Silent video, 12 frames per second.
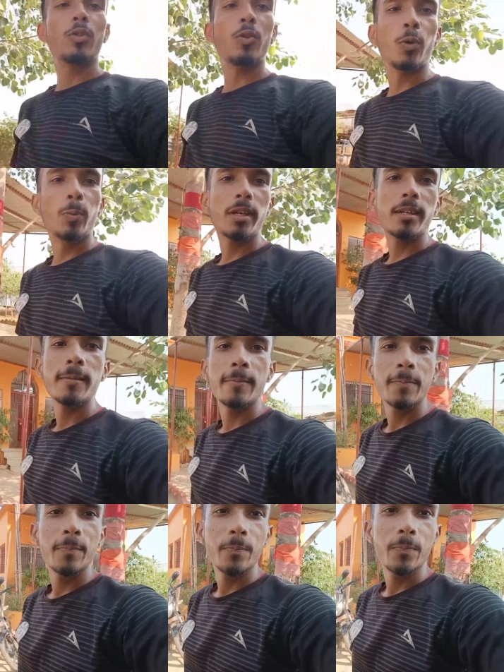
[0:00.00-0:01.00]
उधर धूप है
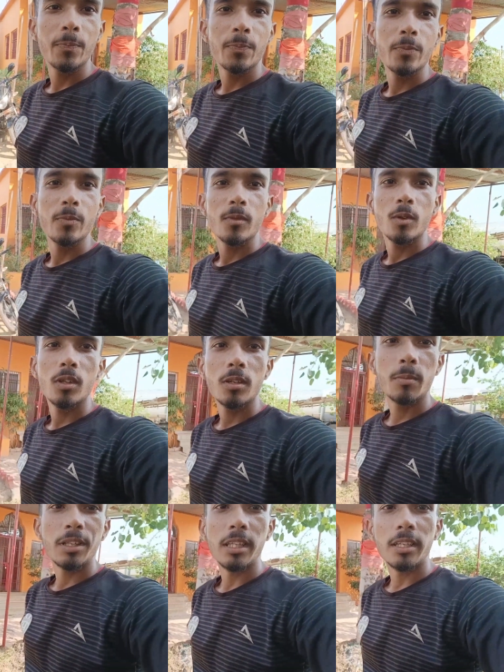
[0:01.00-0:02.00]

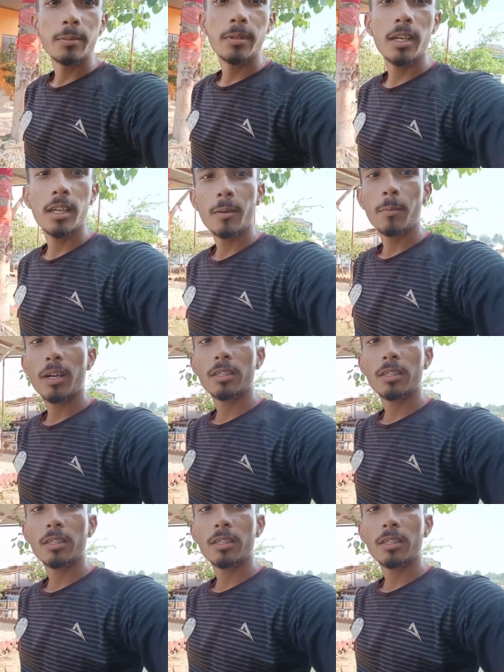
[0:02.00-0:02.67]
उधर मंदिर भी है यहाँ